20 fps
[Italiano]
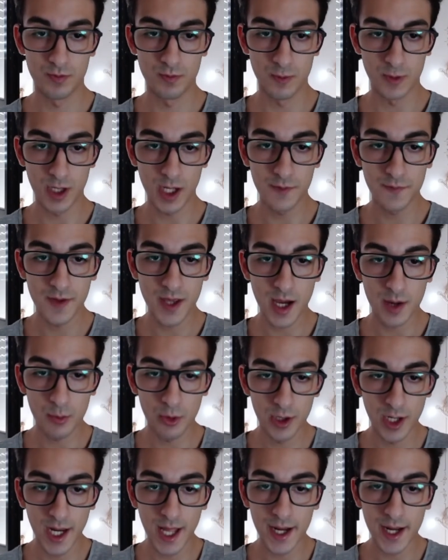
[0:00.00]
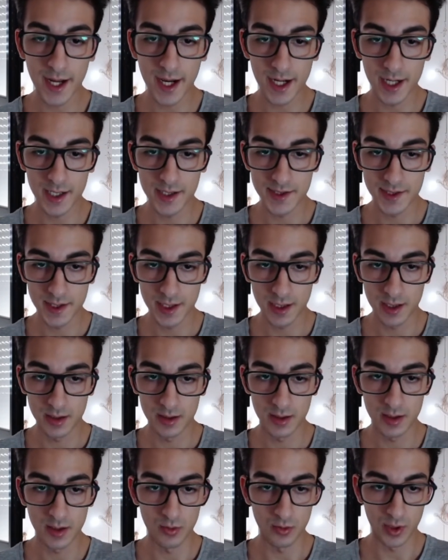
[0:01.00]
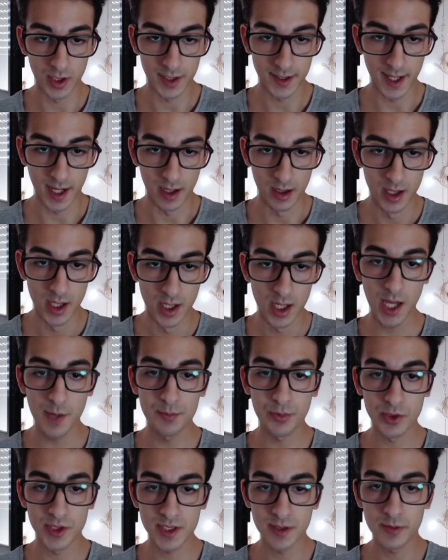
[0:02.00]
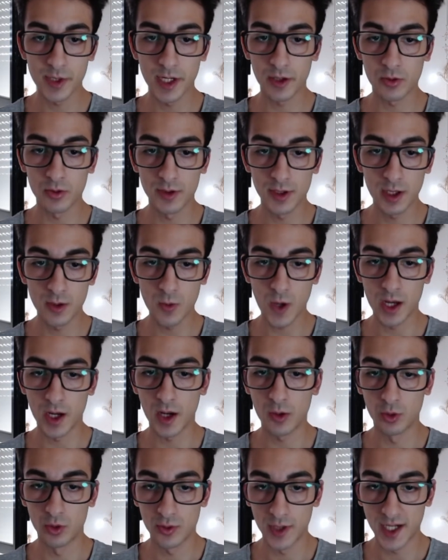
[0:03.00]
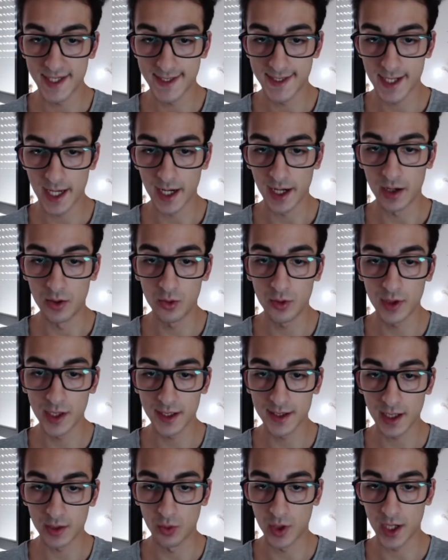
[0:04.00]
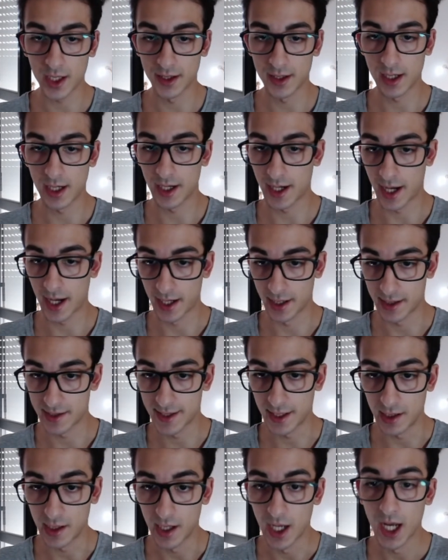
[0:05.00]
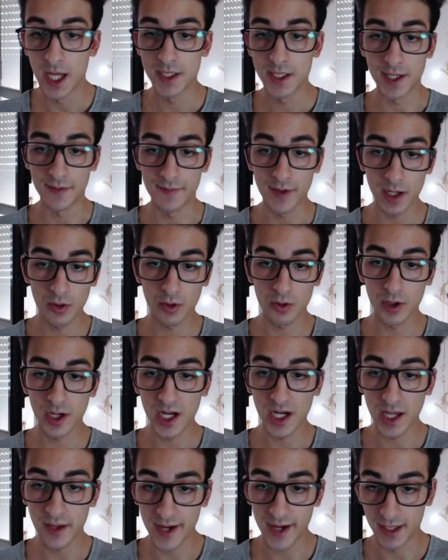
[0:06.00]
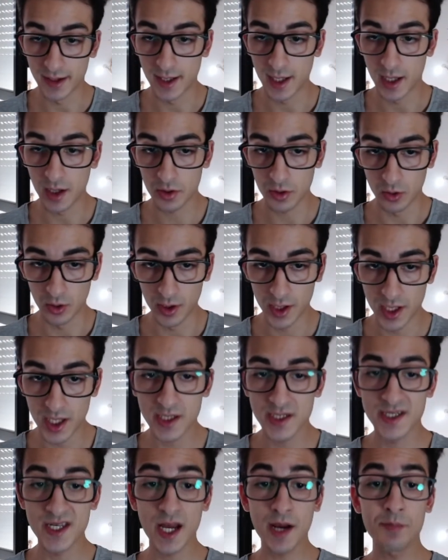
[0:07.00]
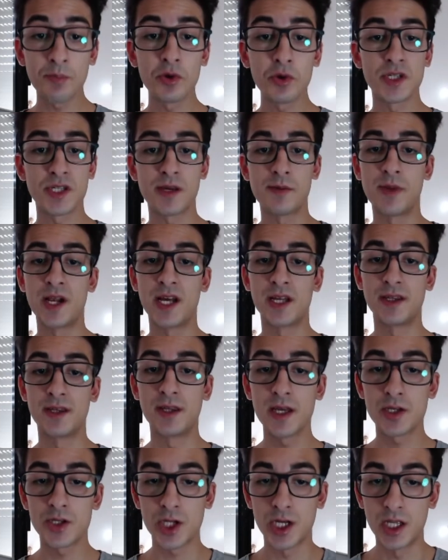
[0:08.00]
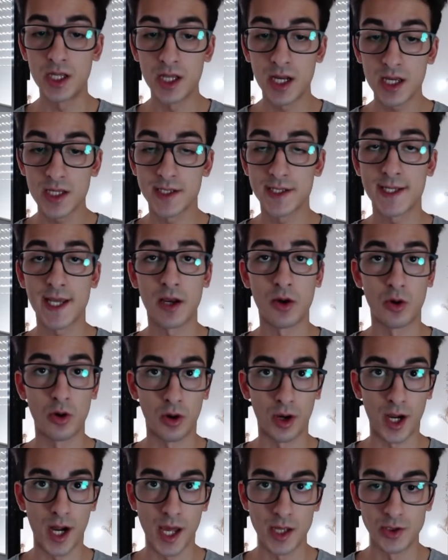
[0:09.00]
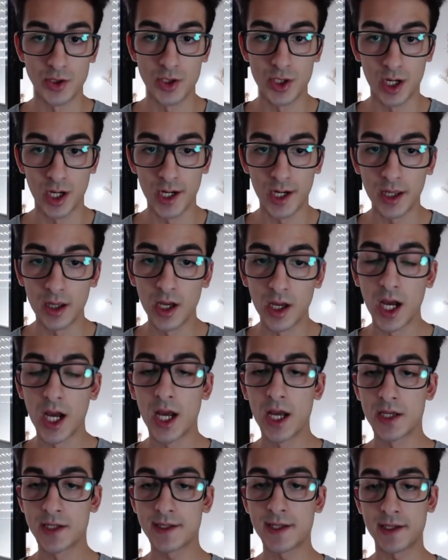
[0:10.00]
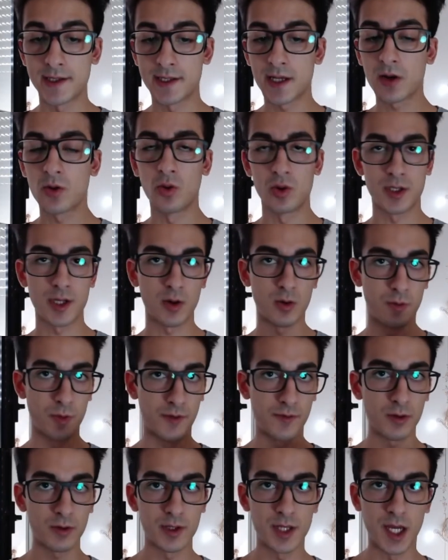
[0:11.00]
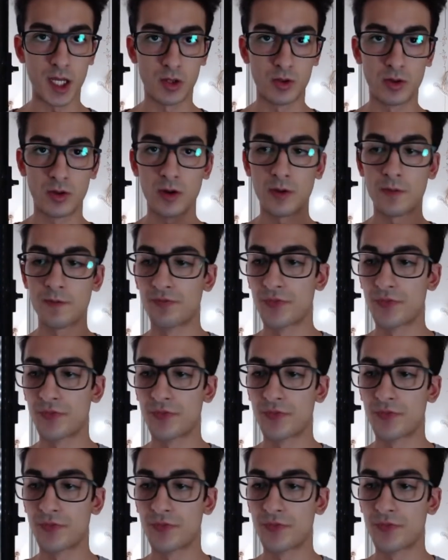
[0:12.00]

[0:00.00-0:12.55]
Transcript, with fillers: abbiamo l'analisi dell'unità. È possibile continuare a utilizzare l'unità durante l'analisi. Se vengono rilevati errori, sarà possibile decidere se correggerli. Stessa cosa, come vi ho detto,